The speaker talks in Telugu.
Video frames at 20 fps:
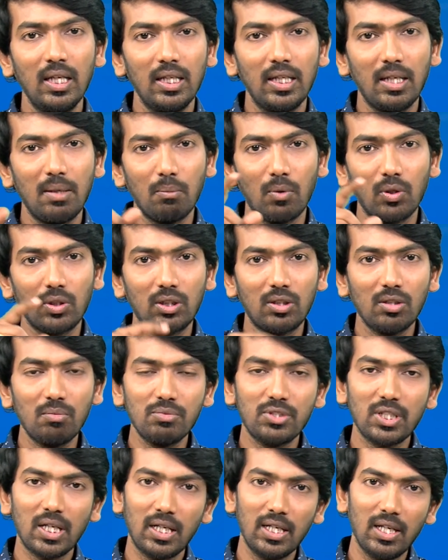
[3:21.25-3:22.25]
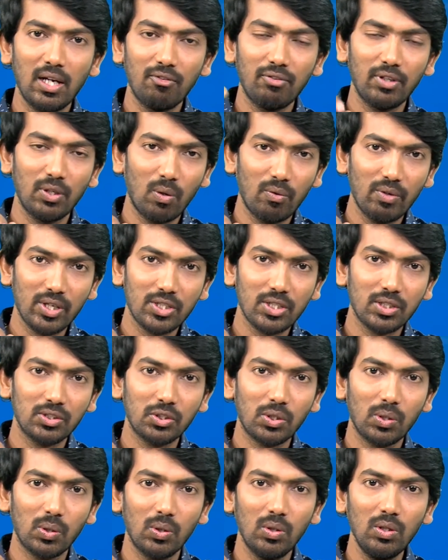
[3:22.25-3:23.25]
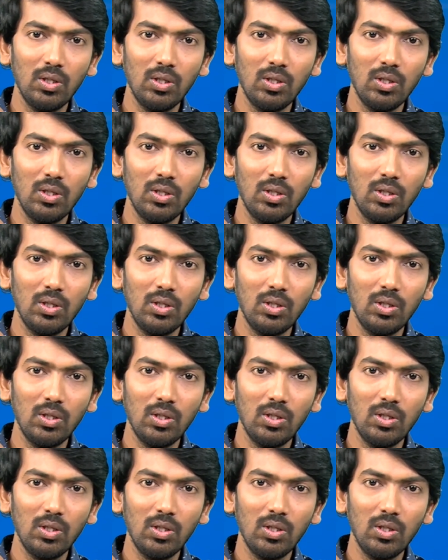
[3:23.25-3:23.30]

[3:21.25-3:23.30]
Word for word: ఈ మొత్తం జర్నీ ఆఫ్ ఇన్నోవేషన్స్లో